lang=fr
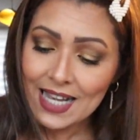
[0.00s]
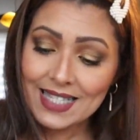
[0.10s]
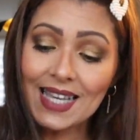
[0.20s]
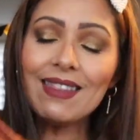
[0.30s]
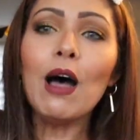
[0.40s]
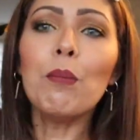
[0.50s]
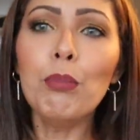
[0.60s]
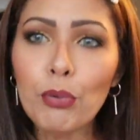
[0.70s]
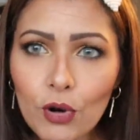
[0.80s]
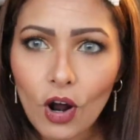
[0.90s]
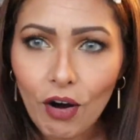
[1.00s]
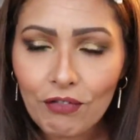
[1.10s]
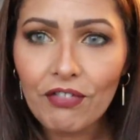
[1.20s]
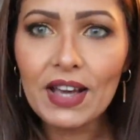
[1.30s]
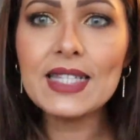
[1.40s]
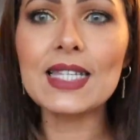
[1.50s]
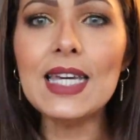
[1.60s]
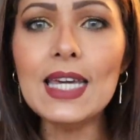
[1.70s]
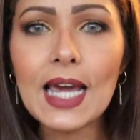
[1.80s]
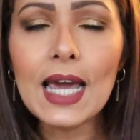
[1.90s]
C'est un pull en fait
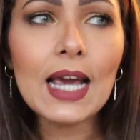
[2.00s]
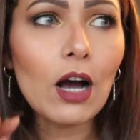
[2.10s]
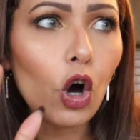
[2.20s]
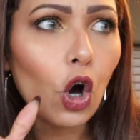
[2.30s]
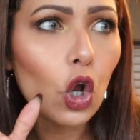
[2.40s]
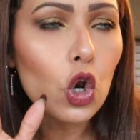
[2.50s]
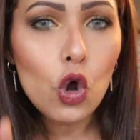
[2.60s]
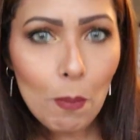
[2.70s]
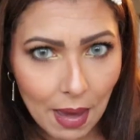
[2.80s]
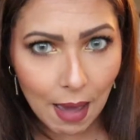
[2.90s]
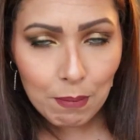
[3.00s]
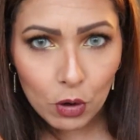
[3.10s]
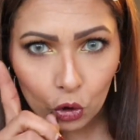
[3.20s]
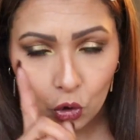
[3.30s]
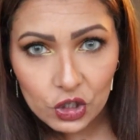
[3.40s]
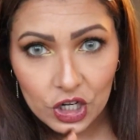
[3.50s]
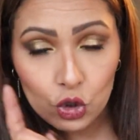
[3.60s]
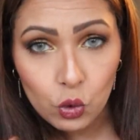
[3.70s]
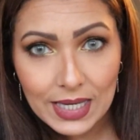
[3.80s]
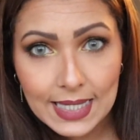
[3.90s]
qui est euh, le même que j'ai
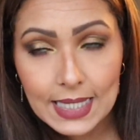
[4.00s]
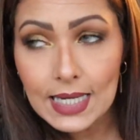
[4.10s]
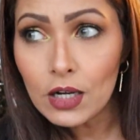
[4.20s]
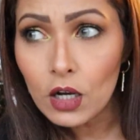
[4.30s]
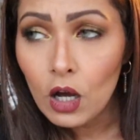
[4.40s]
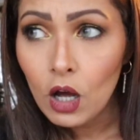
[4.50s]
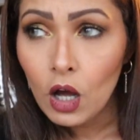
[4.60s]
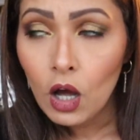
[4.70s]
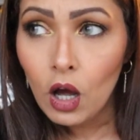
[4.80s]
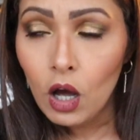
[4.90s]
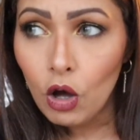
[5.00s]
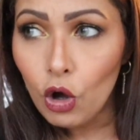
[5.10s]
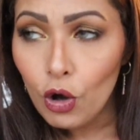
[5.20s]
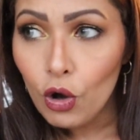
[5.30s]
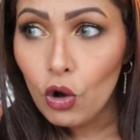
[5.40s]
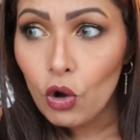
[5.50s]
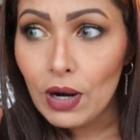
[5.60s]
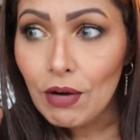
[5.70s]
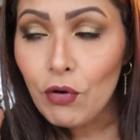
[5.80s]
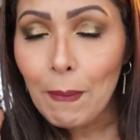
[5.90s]
choisi euh,
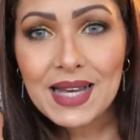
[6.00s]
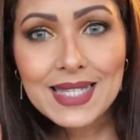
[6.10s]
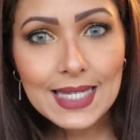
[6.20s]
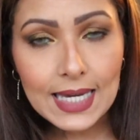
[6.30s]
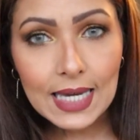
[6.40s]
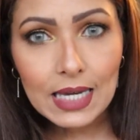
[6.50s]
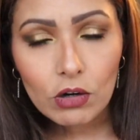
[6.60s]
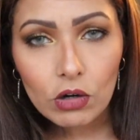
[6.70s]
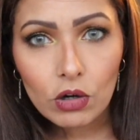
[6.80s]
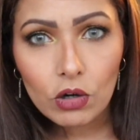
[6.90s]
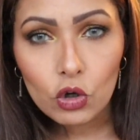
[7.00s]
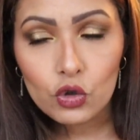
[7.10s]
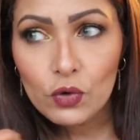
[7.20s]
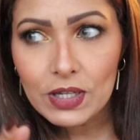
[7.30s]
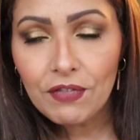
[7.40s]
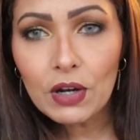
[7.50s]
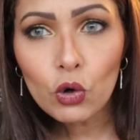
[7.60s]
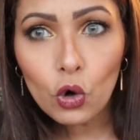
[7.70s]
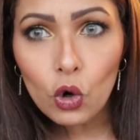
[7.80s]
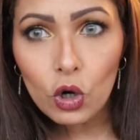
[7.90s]
la fois passée. Euh, je vous ai fait
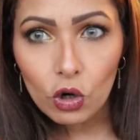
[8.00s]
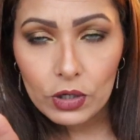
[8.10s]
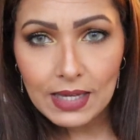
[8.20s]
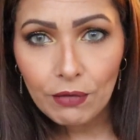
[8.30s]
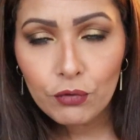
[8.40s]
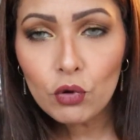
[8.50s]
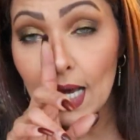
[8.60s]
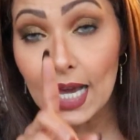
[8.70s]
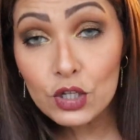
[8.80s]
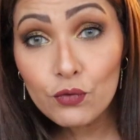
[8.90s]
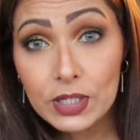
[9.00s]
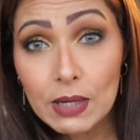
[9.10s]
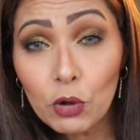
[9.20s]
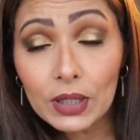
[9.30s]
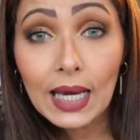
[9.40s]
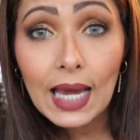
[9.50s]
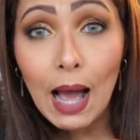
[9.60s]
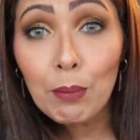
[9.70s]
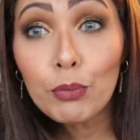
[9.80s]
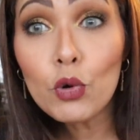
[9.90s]
le haul Zaful et je vous ai montré
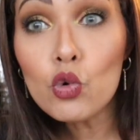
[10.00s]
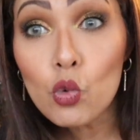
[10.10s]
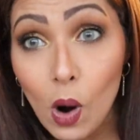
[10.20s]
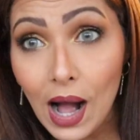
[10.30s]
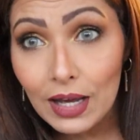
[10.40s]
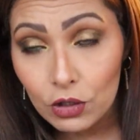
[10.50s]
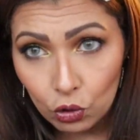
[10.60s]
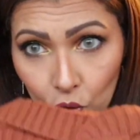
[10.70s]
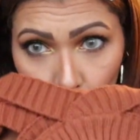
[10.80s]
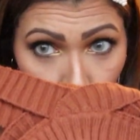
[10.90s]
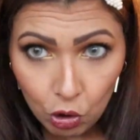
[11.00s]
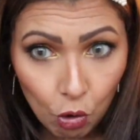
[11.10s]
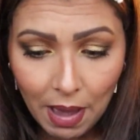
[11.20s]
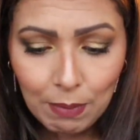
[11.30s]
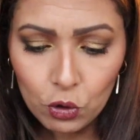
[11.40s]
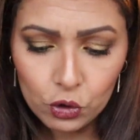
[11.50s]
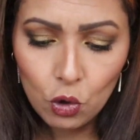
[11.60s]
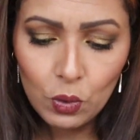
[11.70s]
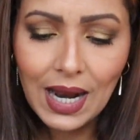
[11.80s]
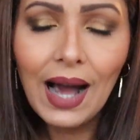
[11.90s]
un pull noir le même que
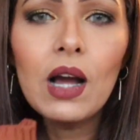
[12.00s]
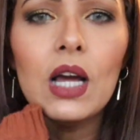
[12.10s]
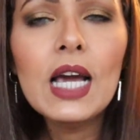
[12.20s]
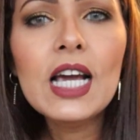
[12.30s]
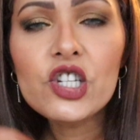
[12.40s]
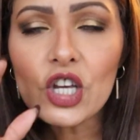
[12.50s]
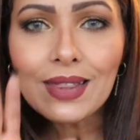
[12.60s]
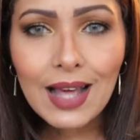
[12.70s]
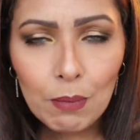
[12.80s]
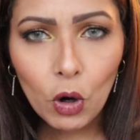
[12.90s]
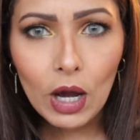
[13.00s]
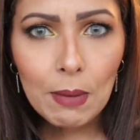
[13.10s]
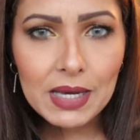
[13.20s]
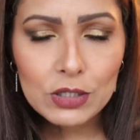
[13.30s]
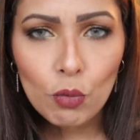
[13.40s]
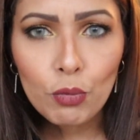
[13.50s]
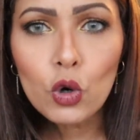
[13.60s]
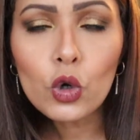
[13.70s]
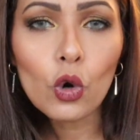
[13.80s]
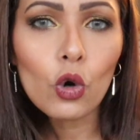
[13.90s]
celui-là. J'ai tellement aimé ce
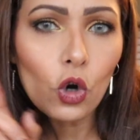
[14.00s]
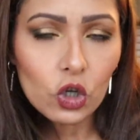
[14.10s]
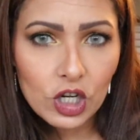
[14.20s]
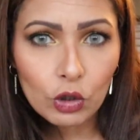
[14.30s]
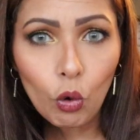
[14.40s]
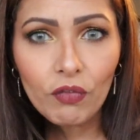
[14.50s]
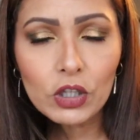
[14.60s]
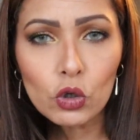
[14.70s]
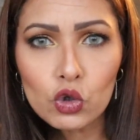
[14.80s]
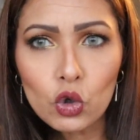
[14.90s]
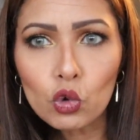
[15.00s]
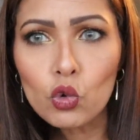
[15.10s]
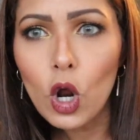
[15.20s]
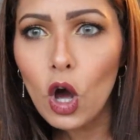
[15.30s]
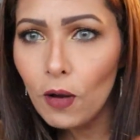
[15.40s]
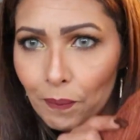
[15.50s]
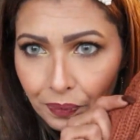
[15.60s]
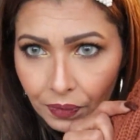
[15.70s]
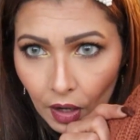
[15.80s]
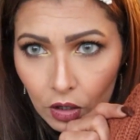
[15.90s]
pull que quand je l'ai trouvé dans une autre couleur,
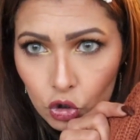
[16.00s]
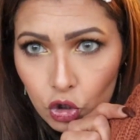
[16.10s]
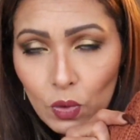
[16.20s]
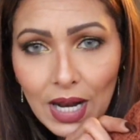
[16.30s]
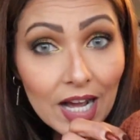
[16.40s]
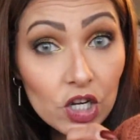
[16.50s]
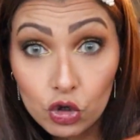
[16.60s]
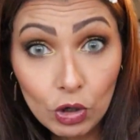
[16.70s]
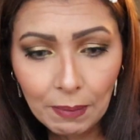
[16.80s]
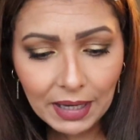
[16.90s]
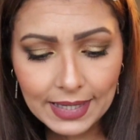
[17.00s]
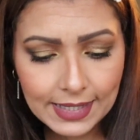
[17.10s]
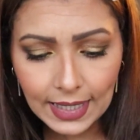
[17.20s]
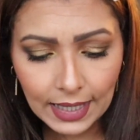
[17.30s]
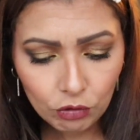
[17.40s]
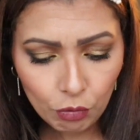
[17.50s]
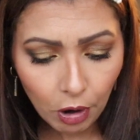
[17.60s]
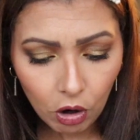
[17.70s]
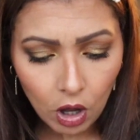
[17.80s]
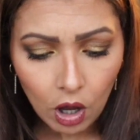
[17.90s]
celui-là, je l'ai pris
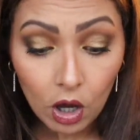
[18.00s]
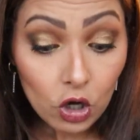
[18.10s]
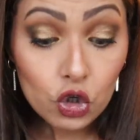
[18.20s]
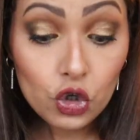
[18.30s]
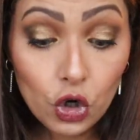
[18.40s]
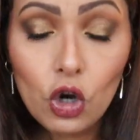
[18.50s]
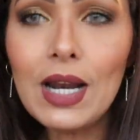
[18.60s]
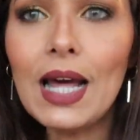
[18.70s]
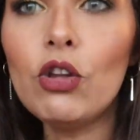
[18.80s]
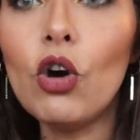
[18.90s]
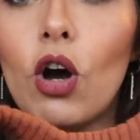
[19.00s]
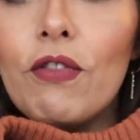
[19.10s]
directement. Je l'adore.